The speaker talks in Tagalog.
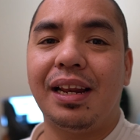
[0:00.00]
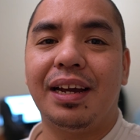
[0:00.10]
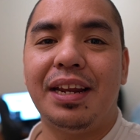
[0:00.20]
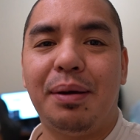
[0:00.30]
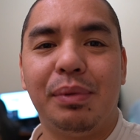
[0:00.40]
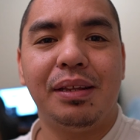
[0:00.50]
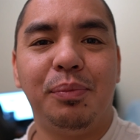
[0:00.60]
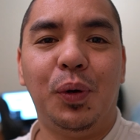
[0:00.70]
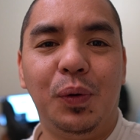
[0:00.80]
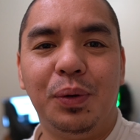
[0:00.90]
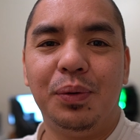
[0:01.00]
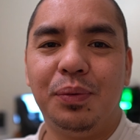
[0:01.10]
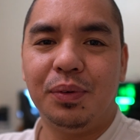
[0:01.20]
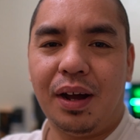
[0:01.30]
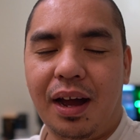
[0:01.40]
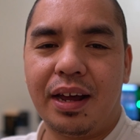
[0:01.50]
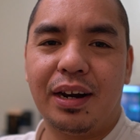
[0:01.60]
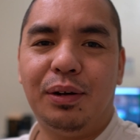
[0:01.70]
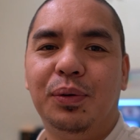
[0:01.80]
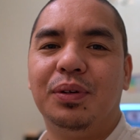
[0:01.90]
talaga namin buong
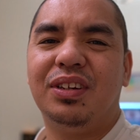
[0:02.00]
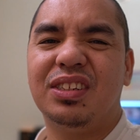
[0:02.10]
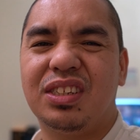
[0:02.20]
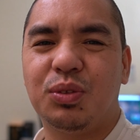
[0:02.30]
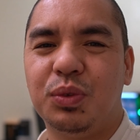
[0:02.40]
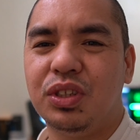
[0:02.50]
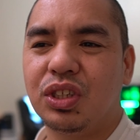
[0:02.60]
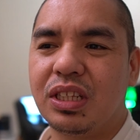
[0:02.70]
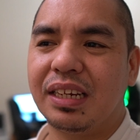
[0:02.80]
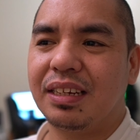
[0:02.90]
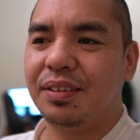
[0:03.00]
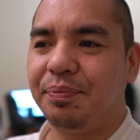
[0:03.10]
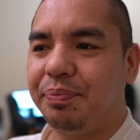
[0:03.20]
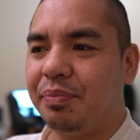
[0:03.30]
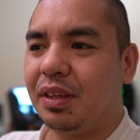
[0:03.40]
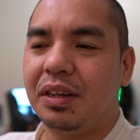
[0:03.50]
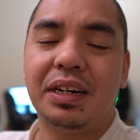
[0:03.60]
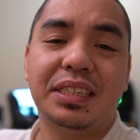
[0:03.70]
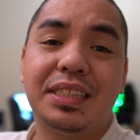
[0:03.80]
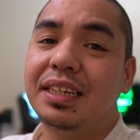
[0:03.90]
araw is we just like
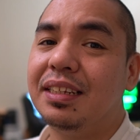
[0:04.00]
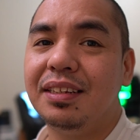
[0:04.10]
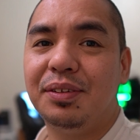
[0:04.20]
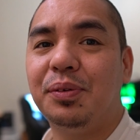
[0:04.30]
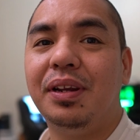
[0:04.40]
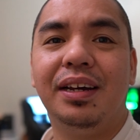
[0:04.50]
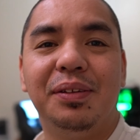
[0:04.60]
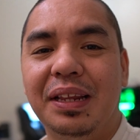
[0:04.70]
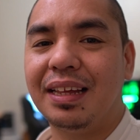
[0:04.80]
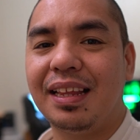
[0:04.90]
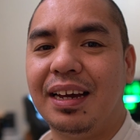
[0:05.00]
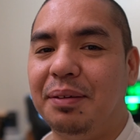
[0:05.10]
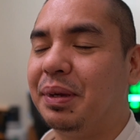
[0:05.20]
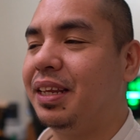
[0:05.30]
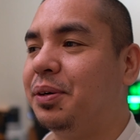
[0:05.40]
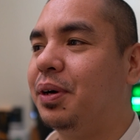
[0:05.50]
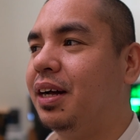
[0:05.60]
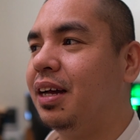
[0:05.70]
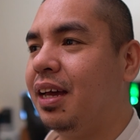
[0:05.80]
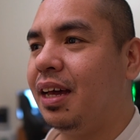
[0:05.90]
rested. Wala, wala tayo kami
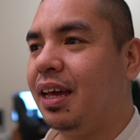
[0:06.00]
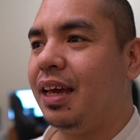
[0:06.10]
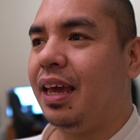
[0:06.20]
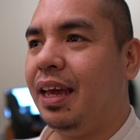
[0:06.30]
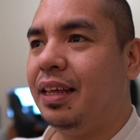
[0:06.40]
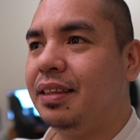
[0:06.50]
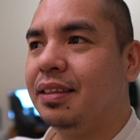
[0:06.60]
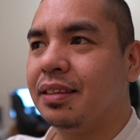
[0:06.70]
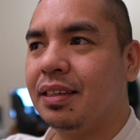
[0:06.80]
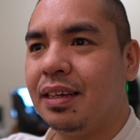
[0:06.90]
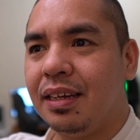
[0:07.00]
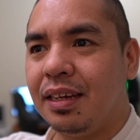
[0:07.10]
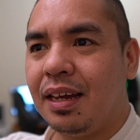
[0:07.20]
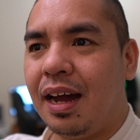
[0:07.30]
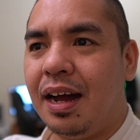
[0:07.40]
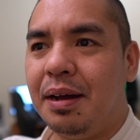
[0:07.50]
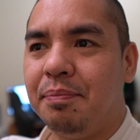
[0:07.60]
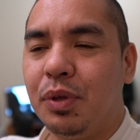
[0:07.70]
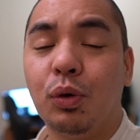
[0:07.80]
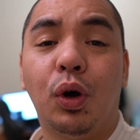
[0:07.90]
ginawa. And
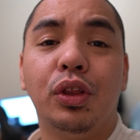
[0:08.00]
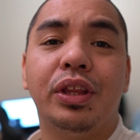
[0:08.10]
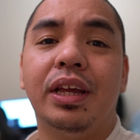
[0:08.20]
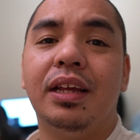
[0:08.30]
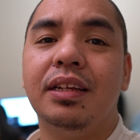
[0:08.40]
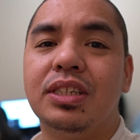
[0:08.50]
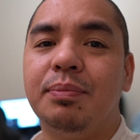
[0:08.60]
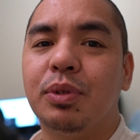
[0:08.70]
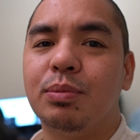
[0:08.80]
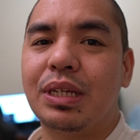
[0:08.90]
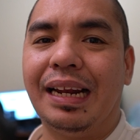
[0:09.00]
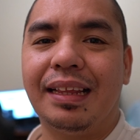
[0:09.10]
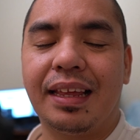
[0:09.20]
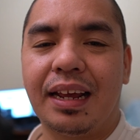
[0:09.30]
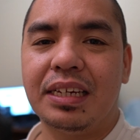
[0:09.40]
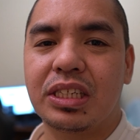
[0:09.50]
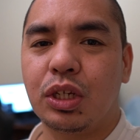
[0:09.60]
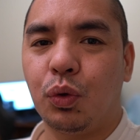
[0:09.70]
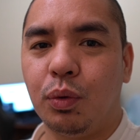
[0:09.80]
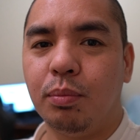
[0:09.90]
um, yung konting symptoms lang natira is
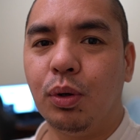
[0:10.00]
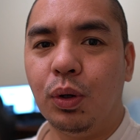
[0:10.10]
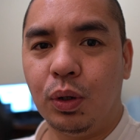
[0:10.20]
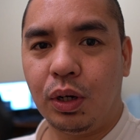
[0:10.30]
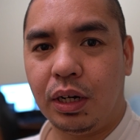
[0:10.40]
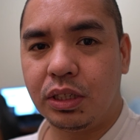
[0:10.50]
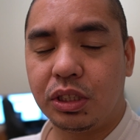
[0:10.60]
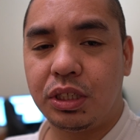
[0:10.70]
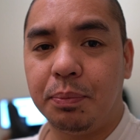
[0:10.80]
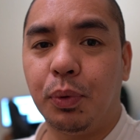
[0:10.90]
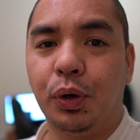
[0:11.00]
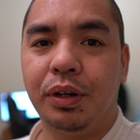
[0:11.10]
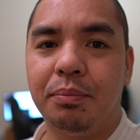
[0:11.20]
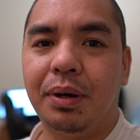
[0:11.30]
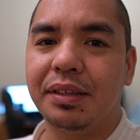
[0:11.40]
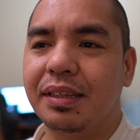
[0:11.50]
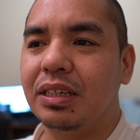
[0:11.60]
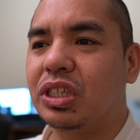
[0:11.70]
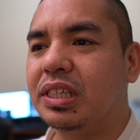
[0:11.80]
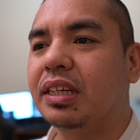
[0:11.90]
yung ubo at sipon but
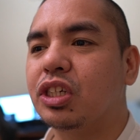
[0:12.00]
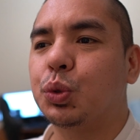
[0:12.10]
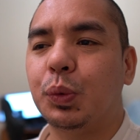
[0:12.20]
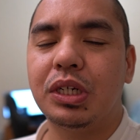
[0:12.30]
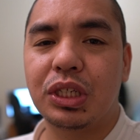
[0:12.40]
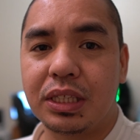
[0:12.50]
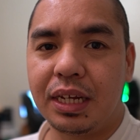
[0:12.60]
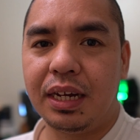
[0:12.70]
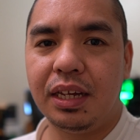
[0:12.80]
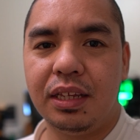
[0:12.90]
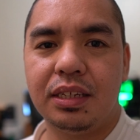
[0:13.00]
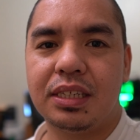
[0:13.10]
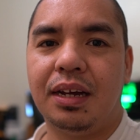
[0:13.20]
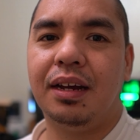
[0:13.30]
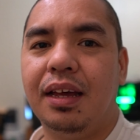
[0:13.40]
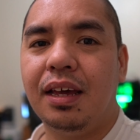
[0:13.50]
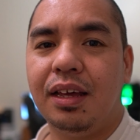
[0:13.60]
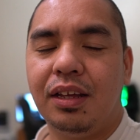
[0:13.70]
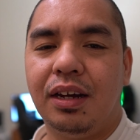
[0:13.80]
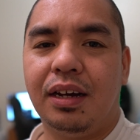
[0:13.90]
it's not as worst na sa
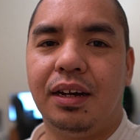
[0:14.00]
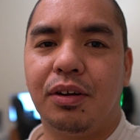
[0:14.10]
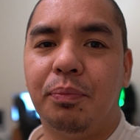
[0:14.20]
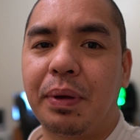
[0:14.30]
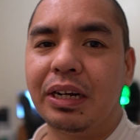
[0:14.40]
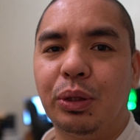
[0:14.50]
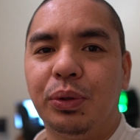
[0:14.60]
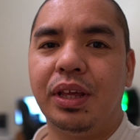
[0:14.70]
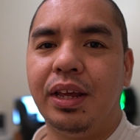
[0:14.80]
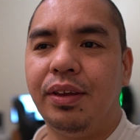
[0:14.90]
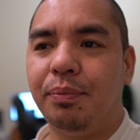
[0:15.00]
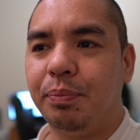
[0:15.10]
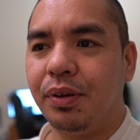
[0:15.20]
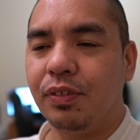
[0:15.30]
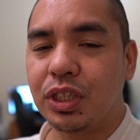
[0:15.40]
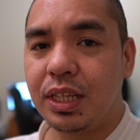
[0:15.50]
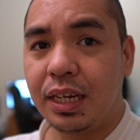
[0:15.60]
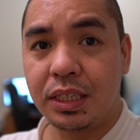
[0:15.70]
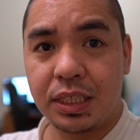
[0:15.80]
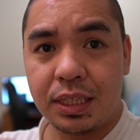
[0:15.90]
uh, compared to the previous
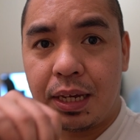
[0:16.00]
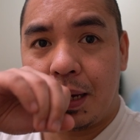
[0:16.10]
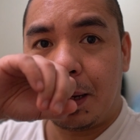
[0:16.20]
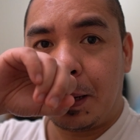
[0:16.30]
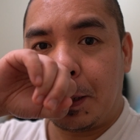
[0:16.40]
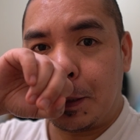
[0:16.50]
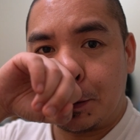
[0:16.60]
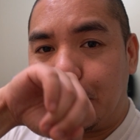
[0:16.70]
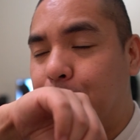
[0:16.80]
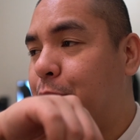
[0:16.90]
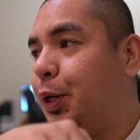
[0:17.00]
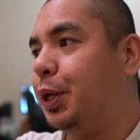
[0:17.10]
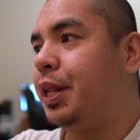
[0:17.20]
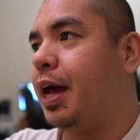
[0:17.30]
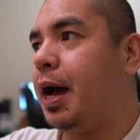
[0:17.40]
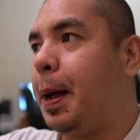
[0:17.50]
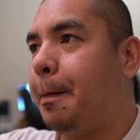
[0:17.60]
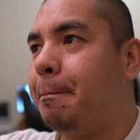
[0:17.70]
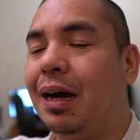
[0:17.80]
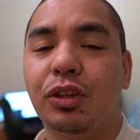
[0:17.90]
days. So yun,
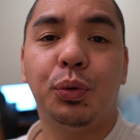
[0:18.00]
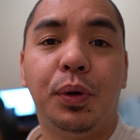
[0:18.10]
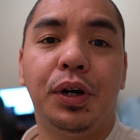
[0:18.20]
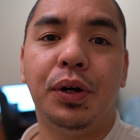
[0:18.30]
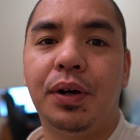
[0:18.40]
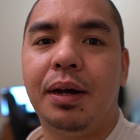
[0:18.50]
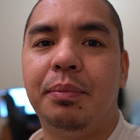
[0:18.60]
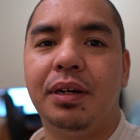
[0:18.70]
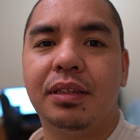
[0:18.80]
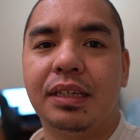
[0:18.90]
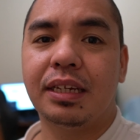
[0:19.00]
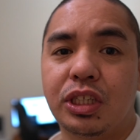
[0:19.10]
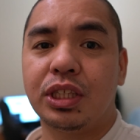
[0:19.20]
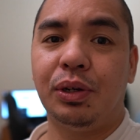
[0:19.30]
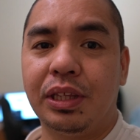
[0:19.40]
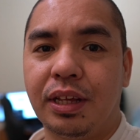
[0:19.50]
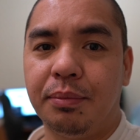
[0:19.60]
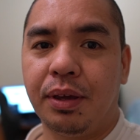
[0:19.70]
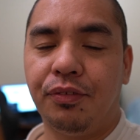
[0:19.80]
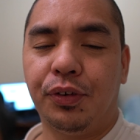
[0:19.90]
um, baka tomorrow nga magte-test na ulit
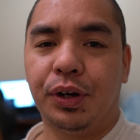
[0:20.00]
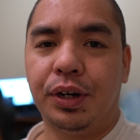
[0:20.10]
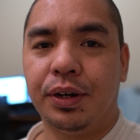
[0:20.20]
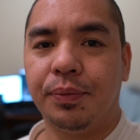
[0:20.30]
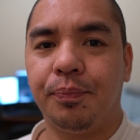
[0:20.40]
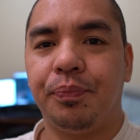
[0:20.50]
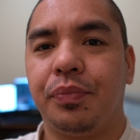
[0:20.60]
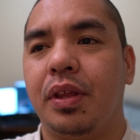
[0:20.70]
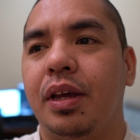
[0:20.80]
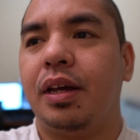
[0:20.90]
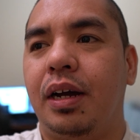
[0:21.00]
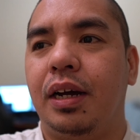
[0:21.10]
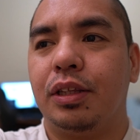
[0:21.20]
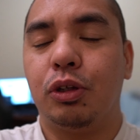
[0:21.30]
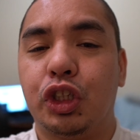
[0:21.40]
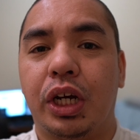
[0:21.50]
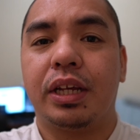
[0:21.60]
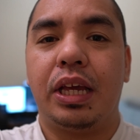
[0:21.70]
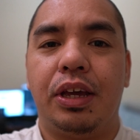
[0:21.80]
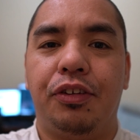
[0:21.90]
kami for uh, to
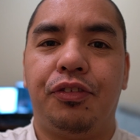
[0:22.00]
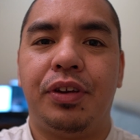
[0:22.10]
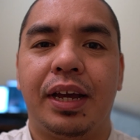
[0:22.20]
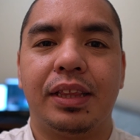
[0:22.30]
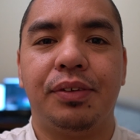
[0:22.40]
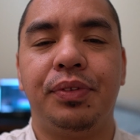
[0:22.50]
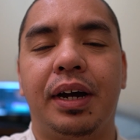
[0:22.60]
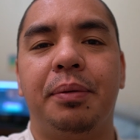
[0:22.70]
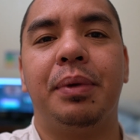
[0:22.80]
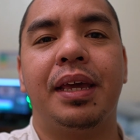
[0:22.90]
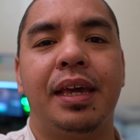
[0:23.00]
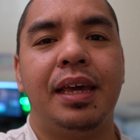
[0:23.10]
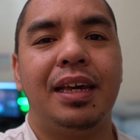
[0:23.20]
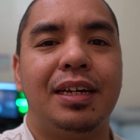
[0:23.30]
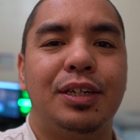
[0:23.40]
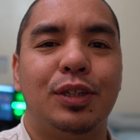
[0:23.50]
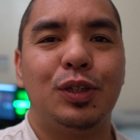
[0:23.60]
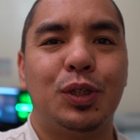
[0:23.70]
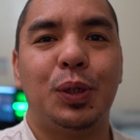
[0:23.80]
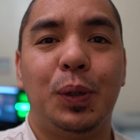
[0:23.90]
check if negative na kami.
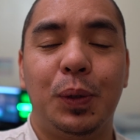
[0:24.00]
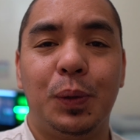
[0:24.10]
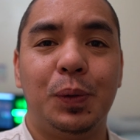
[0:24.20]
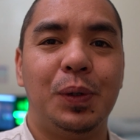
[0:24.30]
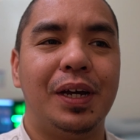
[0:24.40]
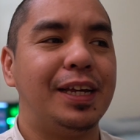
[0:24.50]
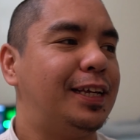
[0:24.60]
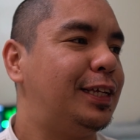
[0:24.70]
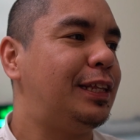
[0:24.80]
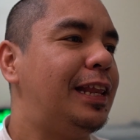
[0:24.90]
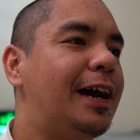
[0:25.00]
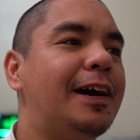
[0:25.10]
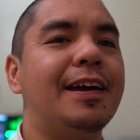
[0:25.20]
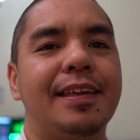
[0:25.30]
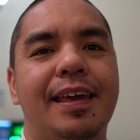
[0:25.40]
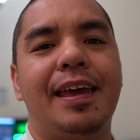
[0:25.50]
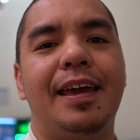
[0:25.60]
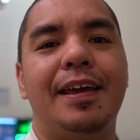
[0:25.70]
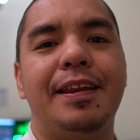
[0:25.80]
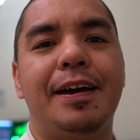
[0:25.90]
So, yun lang
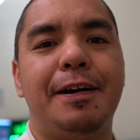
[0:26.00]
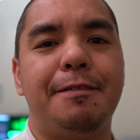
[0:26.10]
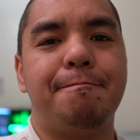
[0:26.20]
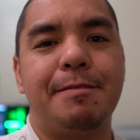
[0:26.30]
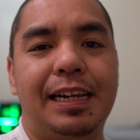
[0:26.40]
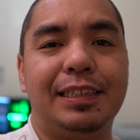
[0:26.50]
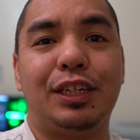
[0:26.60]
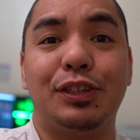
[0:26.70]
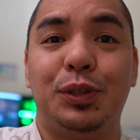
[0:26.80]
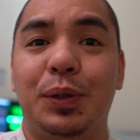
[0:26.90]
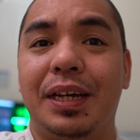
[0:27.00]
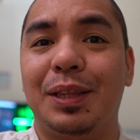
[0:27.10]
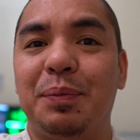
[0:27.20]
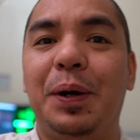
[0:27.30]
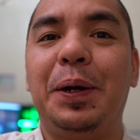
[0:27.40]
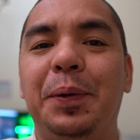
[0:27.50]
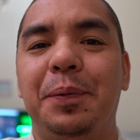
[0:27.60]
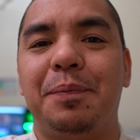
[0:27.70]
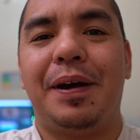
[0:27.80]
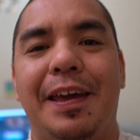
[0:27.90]
and um, I'll talk to you again tomorrow.
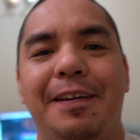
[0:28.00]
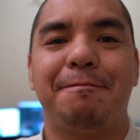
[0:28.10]
Bye!